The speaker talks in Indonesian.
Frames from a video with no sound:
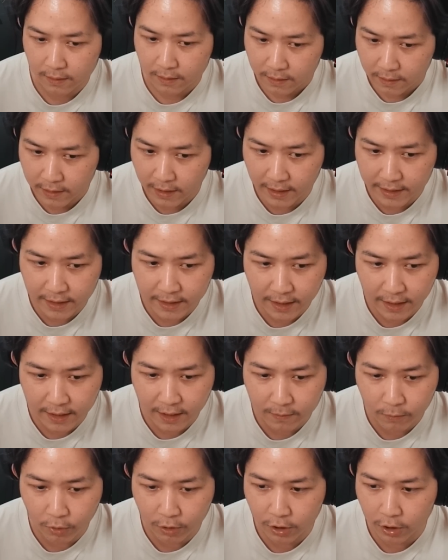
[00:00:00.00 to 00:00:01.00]
nggak jadi
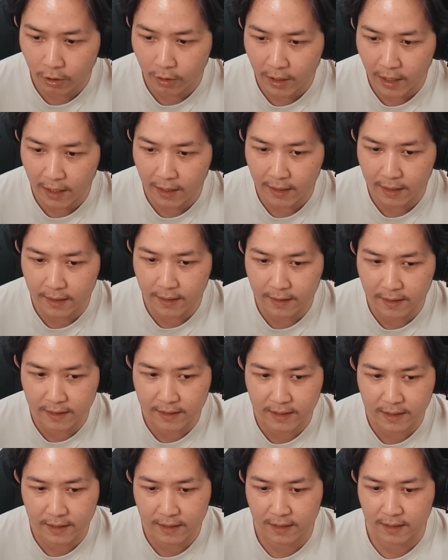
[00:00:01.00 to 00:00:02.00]
anak montong lagi
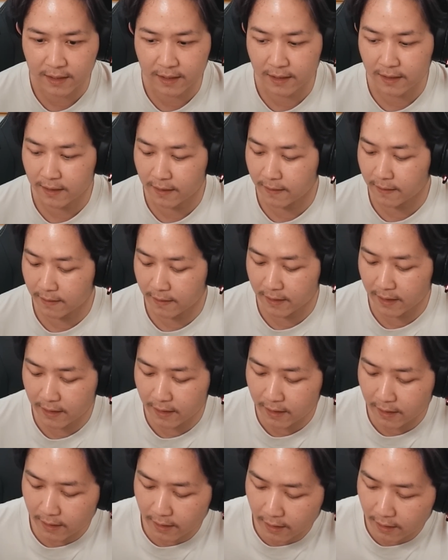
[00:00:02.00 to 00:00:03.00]
guys jadi
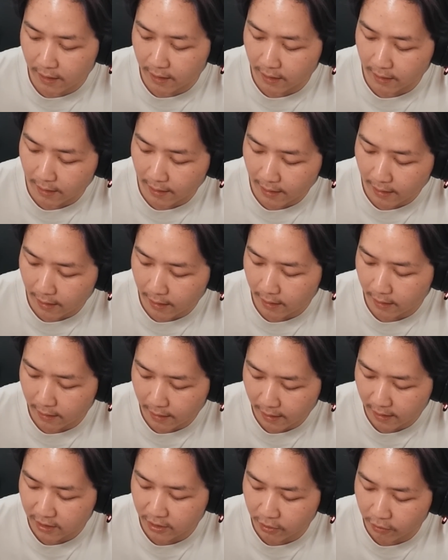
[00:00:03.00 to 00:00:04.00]
kita kehilangan
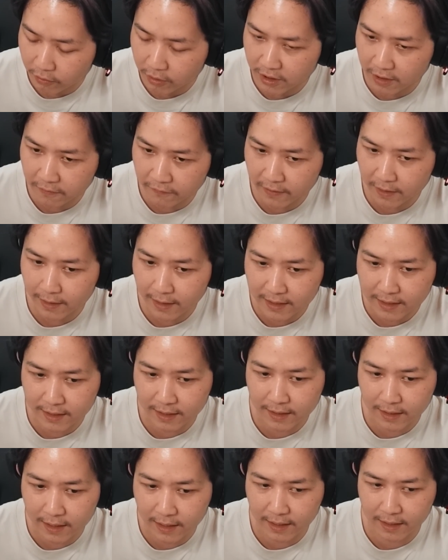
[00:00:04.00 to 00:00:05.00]
eksklusivitas
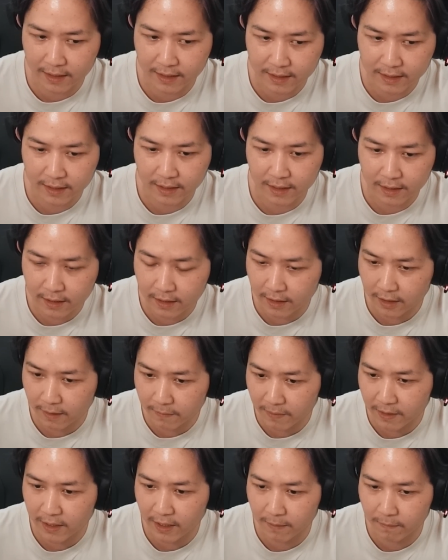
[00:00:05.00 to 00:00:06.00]
kita ya guys ya. Jadi kita
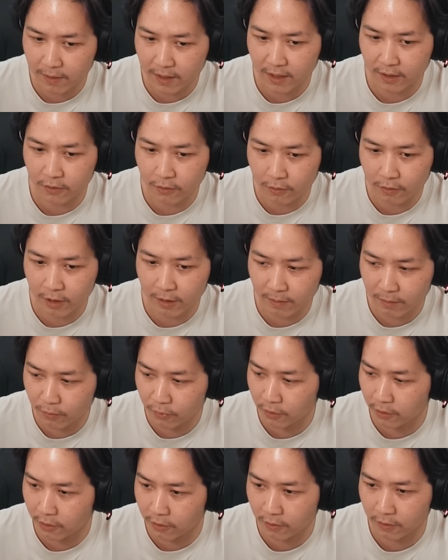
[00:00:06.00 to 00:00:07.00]
minta break dulu sama
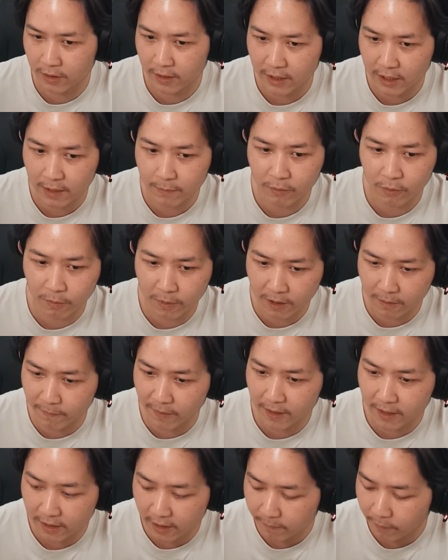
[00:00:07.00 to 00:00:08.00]
Muntun. Kita mau
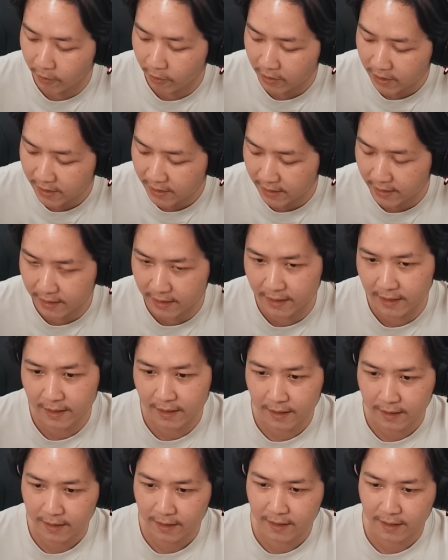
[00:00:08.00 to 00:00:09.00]
kembali di prosin.
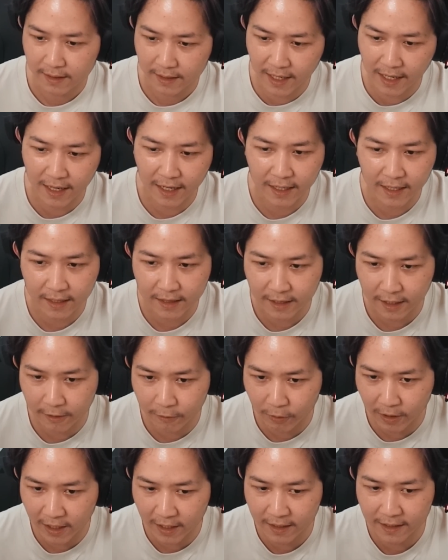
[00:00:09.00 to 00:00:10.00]
Ya kalian tau
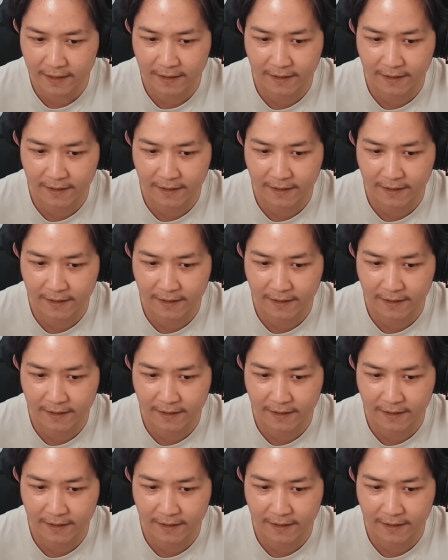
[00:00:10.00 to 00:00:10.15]
lah.